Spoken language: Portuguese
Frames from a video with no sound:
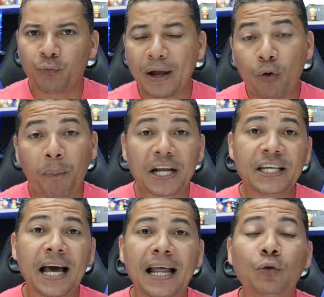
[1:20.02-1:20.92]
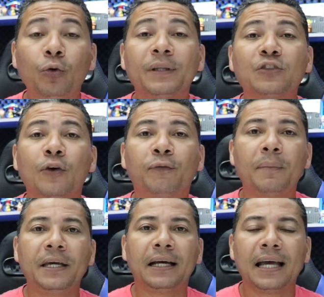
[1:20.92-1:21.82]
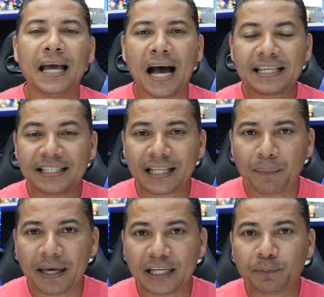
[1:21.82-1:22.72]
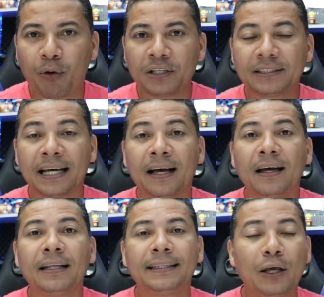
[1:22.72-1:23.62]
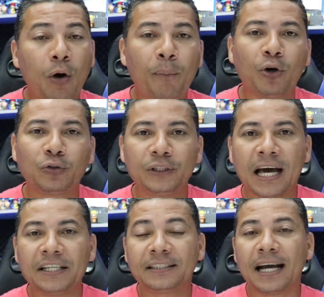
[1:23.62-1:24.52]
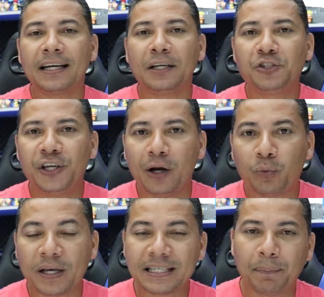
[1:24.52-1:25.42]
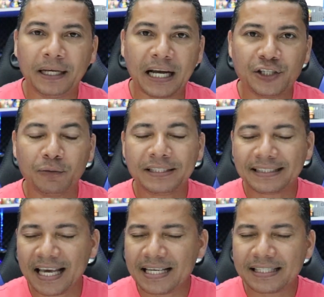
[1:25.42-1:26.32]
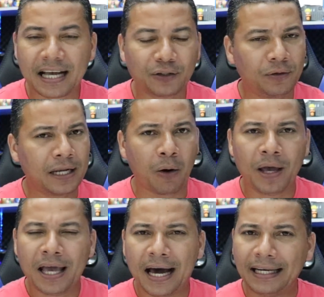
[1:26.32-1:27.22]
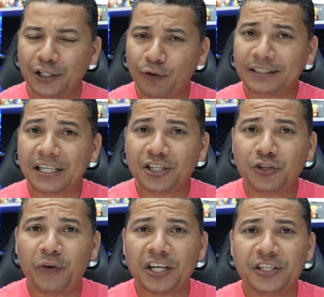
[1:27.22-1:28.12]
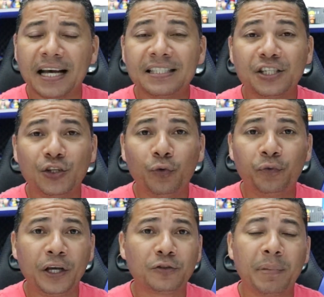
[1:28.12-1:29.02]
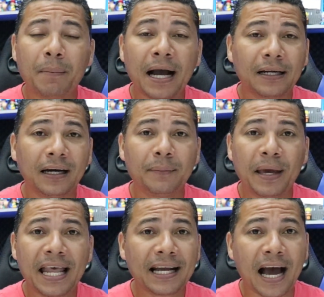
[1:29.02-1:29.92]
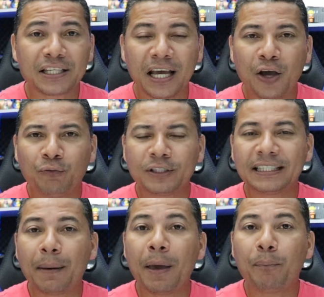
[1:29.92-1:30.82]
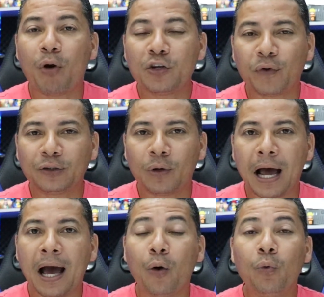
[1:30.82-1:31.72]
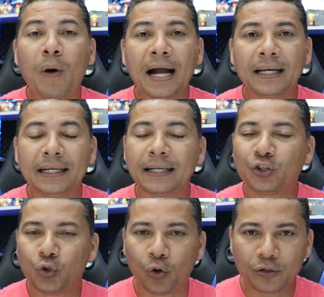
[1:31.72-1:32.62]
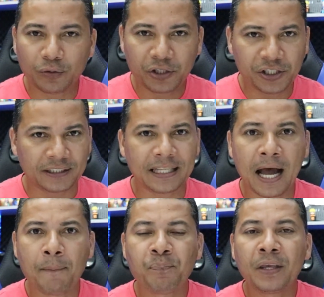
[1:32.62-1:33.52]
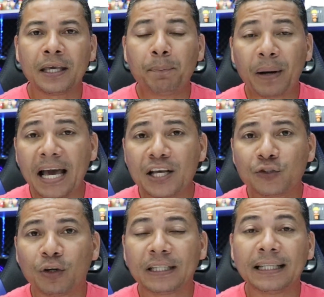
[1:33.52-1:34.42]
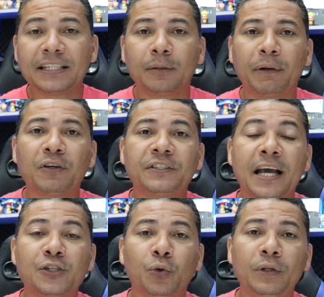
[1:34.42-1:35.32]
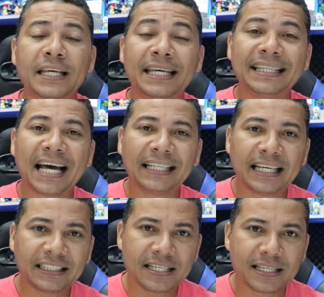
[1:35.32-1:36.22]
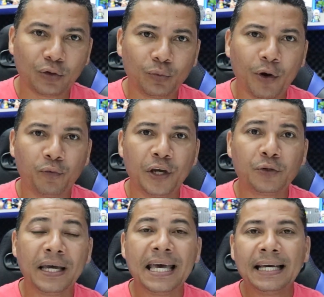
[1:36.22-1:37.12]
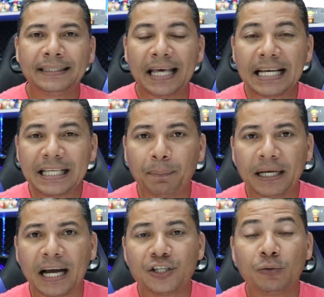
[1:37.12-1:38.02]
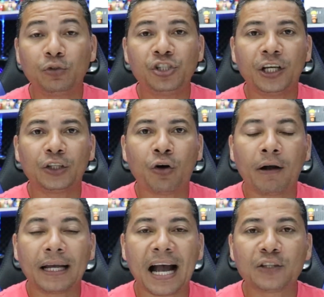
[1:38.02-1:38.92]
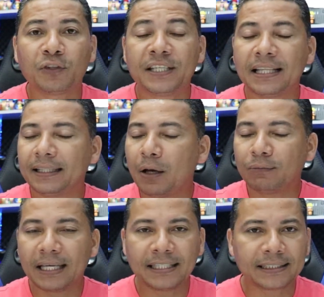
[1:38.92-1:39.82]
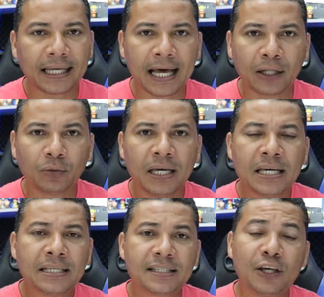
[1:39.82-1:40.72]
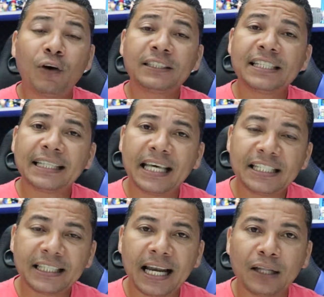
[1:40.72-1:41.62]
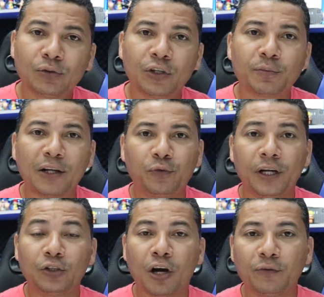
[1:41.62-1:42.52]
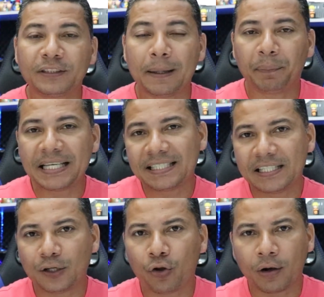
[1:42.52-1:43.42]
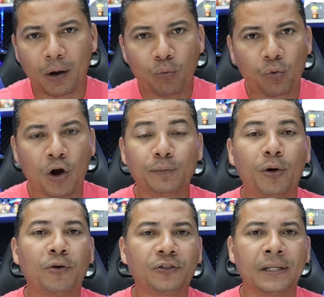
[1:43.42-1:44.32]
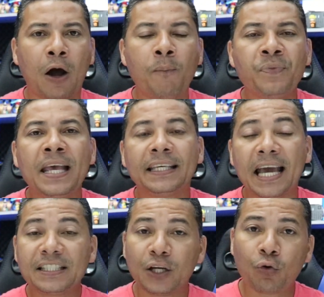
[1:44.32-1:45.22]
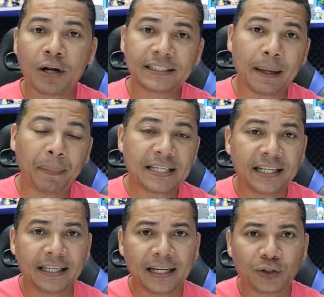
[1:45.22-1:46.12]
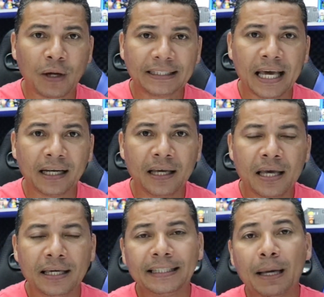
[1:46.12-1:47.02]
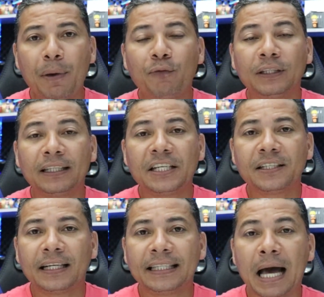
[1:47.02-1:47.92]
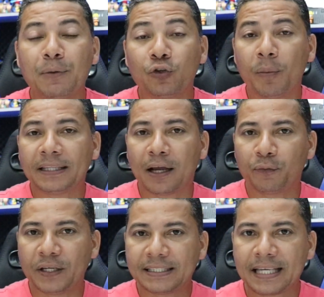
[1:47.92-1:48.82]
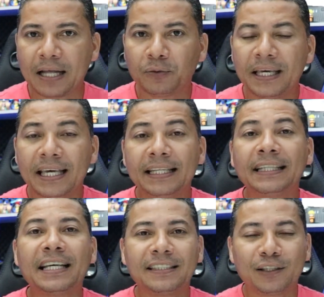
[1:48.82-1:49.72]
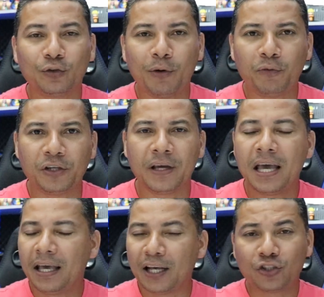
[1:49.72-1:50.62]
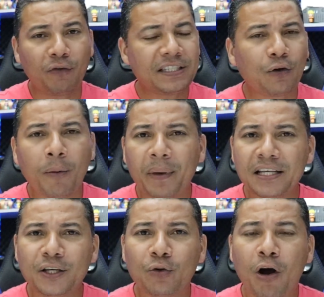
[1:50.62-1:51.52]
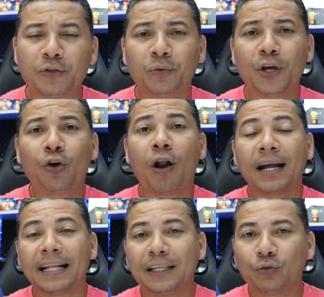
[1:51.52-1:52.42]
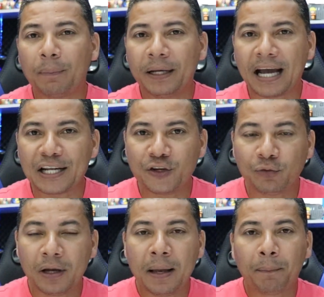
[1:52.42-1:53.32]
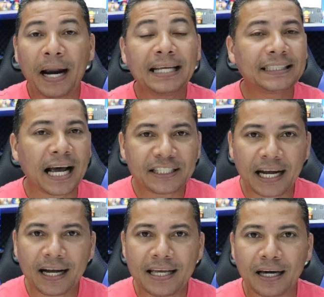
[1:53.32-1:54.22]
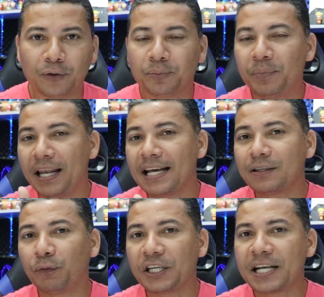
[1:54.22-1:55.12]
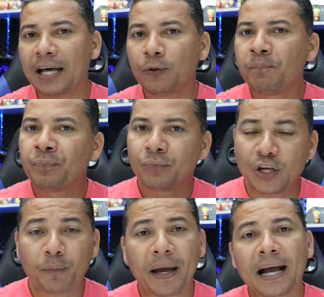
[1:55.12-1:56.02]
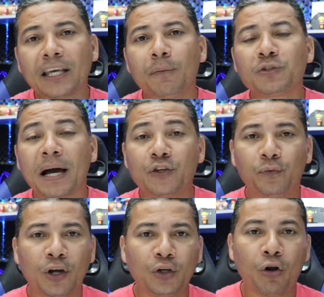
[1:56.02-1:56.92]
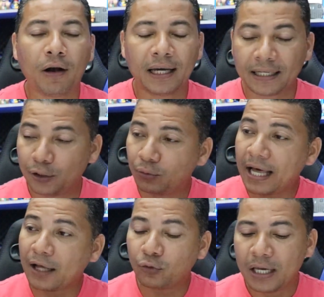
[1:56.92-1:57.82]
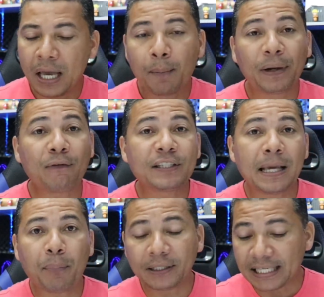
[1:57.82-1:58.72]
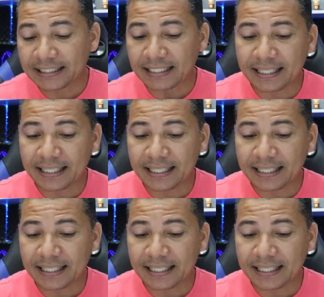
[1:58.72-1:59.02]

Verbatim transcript: vai compartilhar lá no grupo da sua família, assim também eles podem estar tendo uma oportunidade de estar tá ganhando dinheiro com esse aplicativo sensacional. Além de você se divertir assistindo vídeos bem bacanas e bem legais, você também pode faturar uma grana todos os dias, tá? E para isso, vou estar tá deixando para vocês o um link na descrição do meu vídeo desse aplicativo do TikTok, caso você ainda não tenha instalado. Se você já tem instalado no seu smartphone Android, você precisa colocar um código promocional que é esse código que está aparecendo aqui na sua tela e também vou estar tá deixando aqui na aba de comentário fixado e na descrição do meu vídeo. É só você copiar esse código e colocar dentro do aplicativo para entrar já ganhando. Beleza? Fechado? Deixa eu pegar aqui meu smartphone e colocar aqui do lado para você poder estar